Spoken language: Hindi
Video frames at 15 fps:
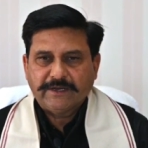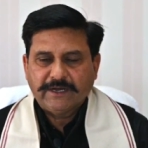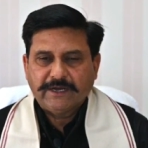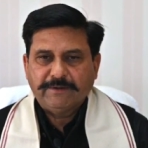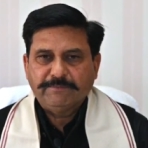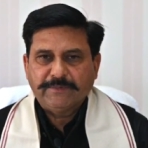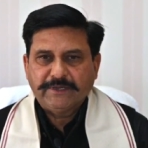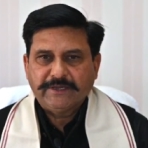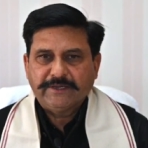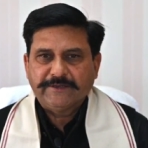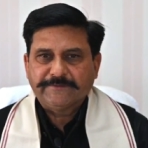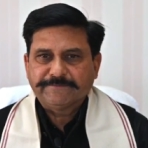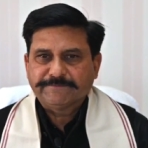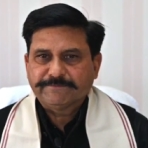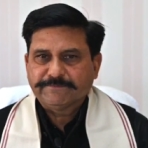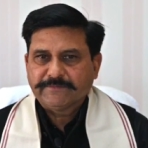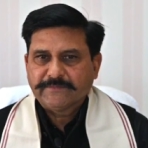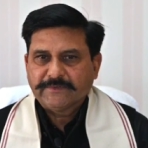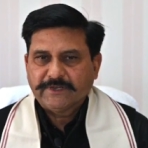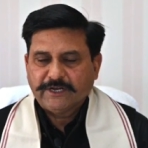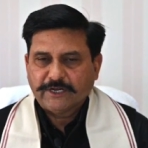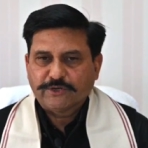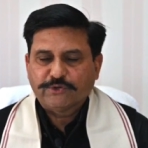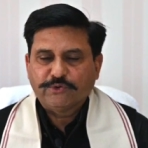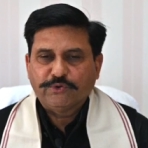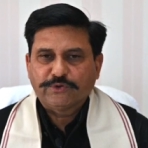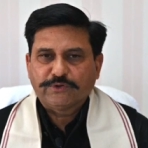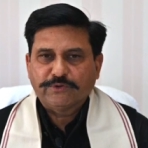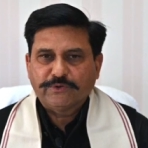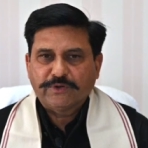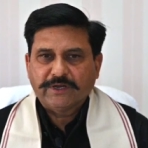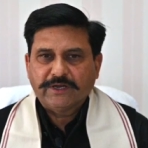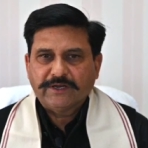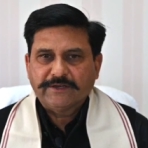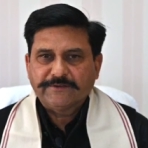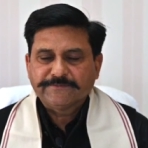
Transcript: आम है अखरोट होगा